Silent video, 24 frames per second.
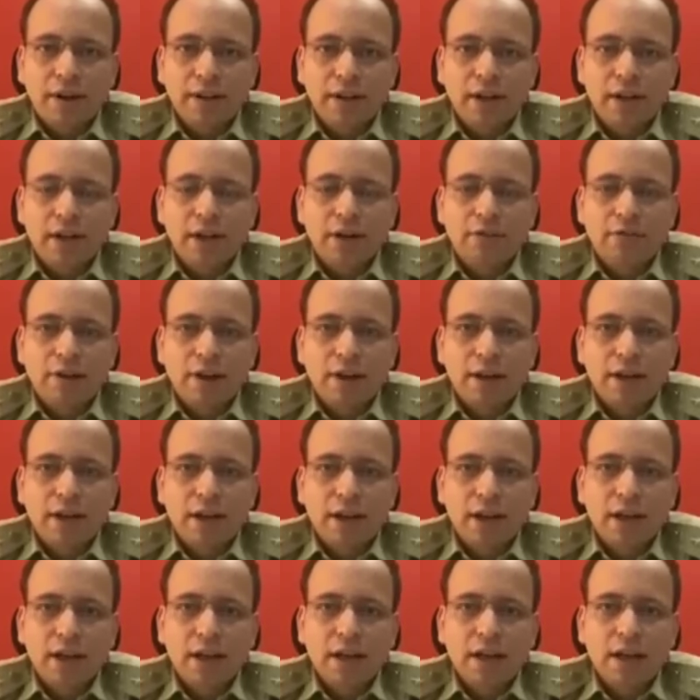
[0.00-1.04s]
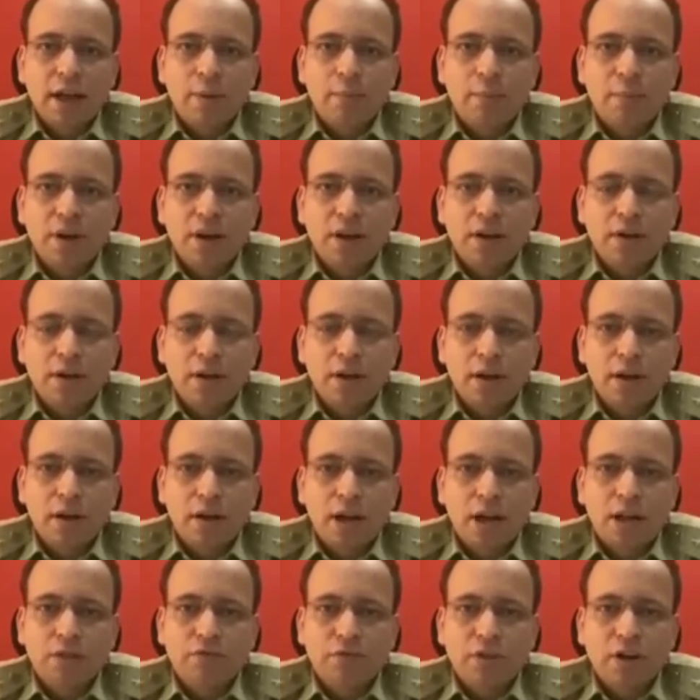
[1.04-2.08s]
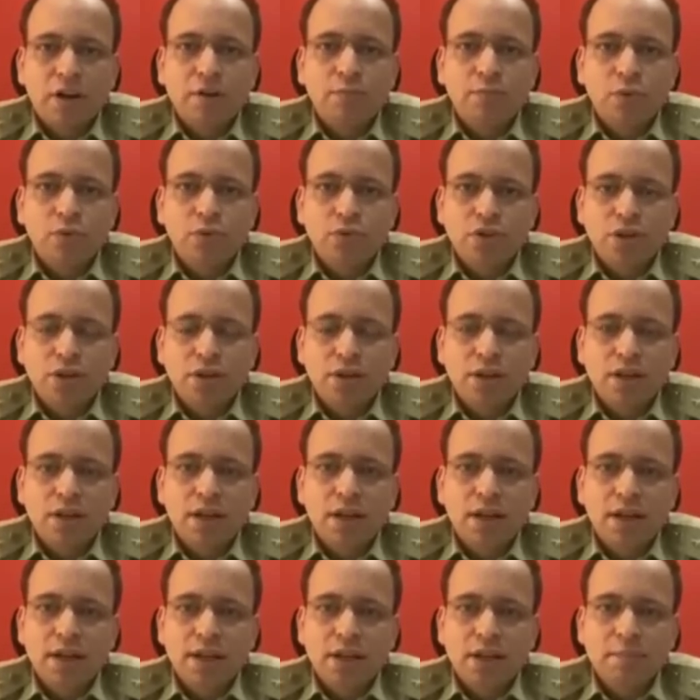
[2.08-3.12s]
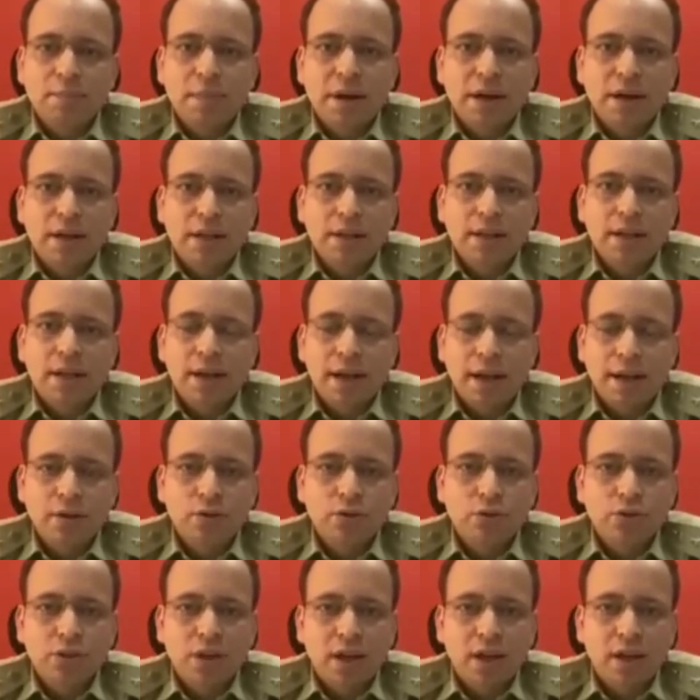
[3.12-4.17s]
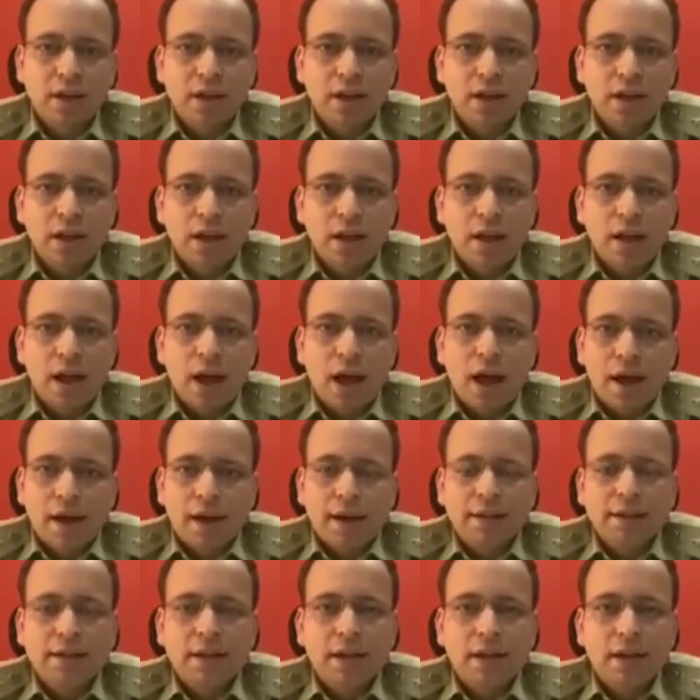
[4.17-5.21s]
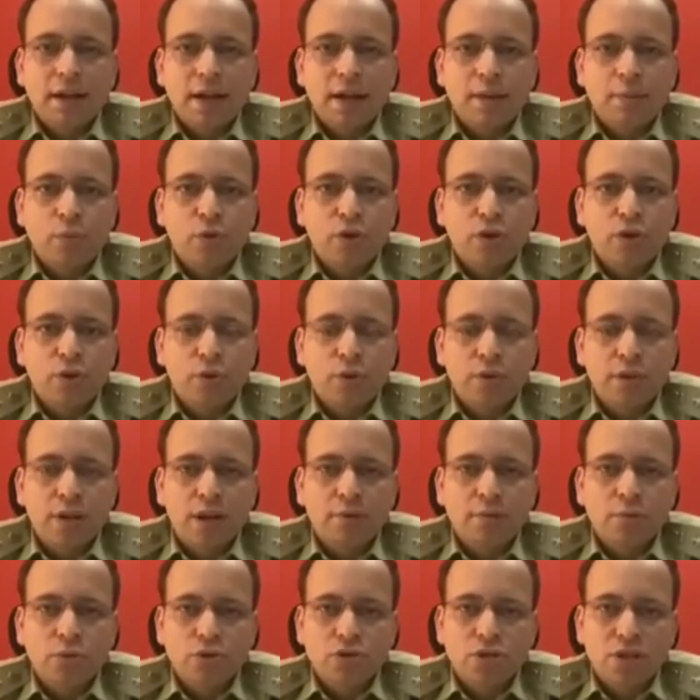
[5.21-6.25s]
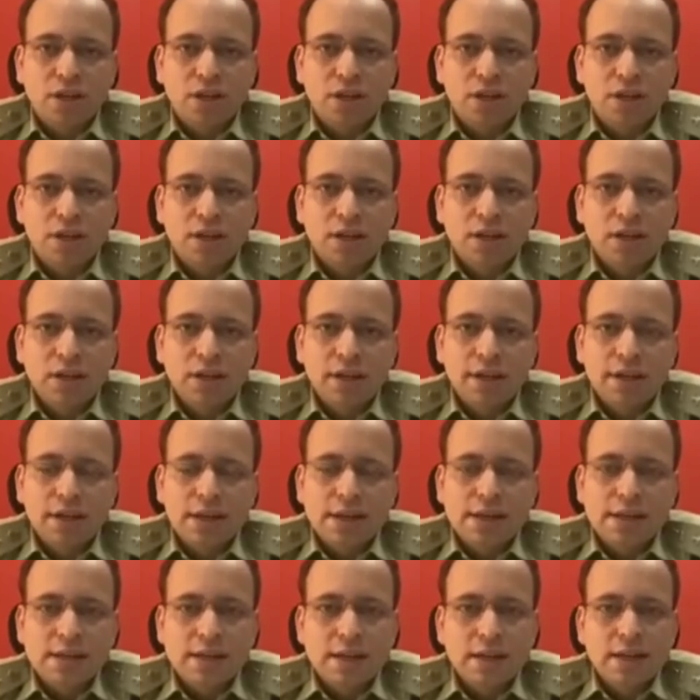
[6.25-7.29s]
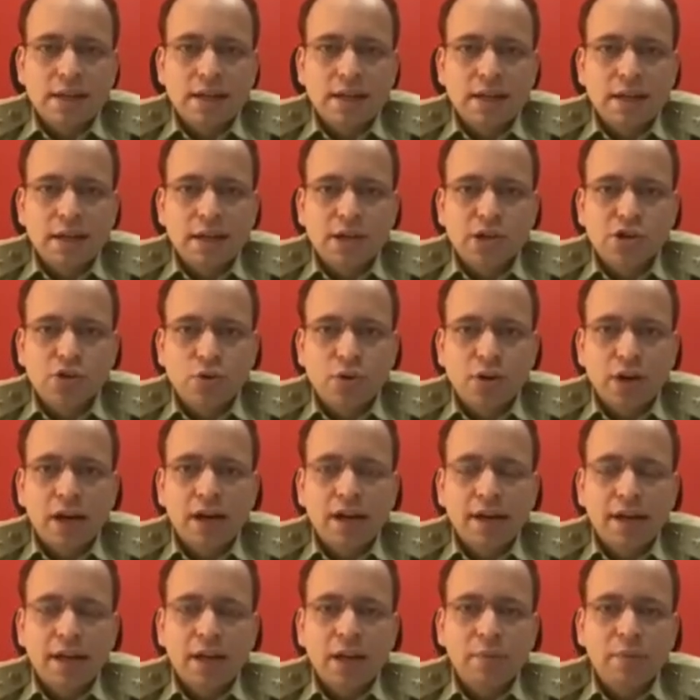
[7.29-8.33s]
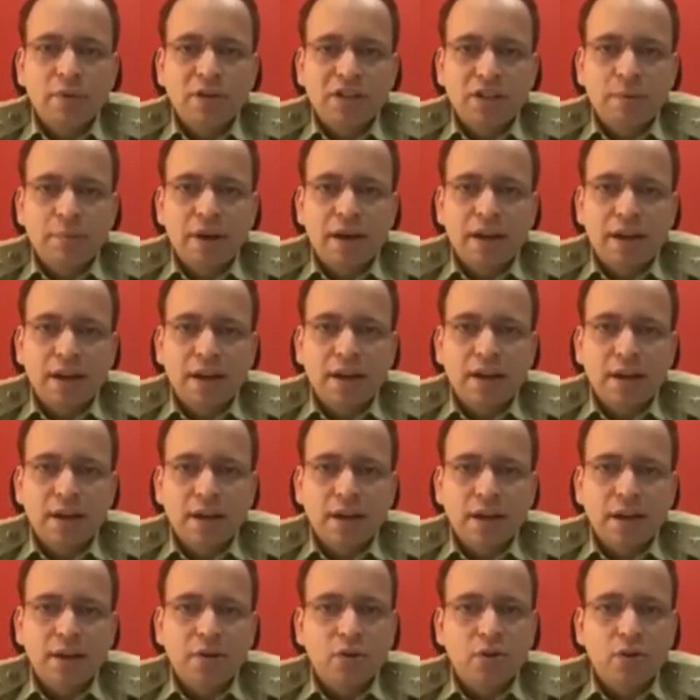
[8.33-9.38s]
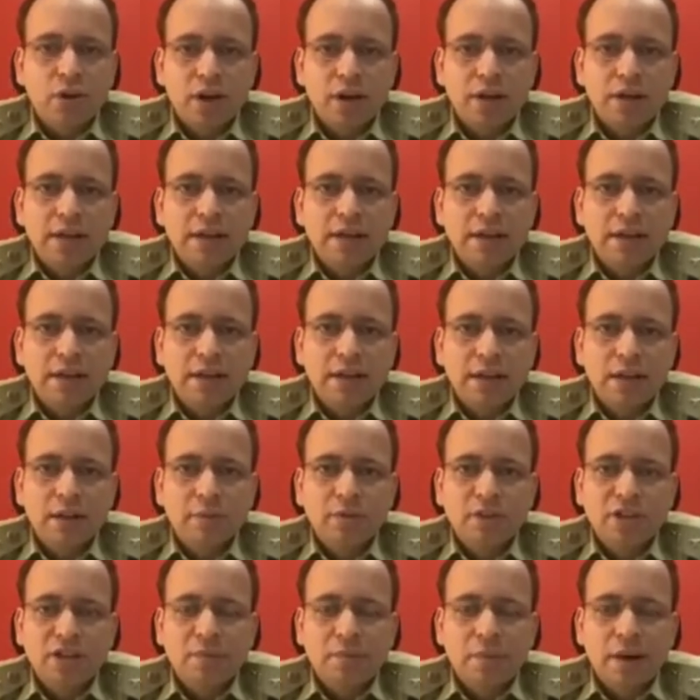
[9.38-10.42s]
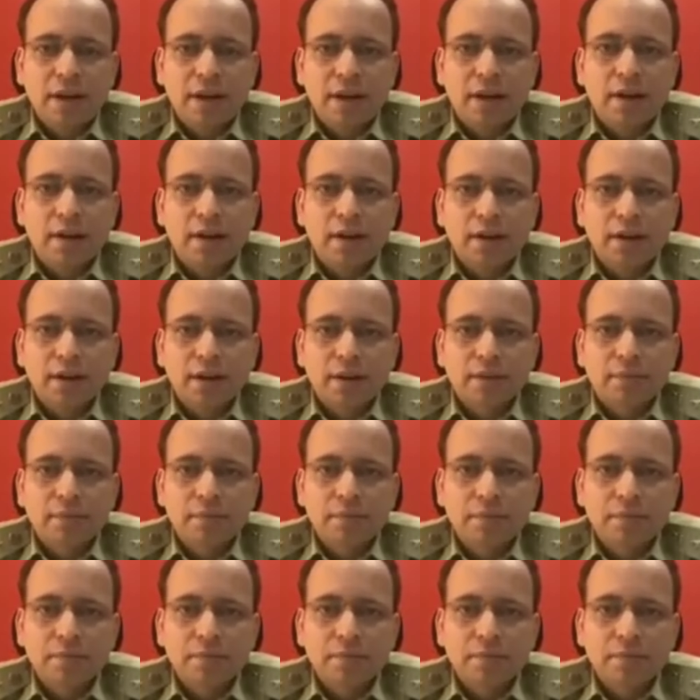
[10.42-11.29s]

फायदा करवाने के लिए या अपने ट्रांसफरेंट पोस्टिंग के लिए किसी पार्टी से अलाइन हो जाए आगे जाकर आपको यह नुकसान पहुंचाएगा इसलिए न्यूट्रलिटी हमेशा मेंटेन रखें और इंटीग्रिटी हमेशा मेंटेन रखें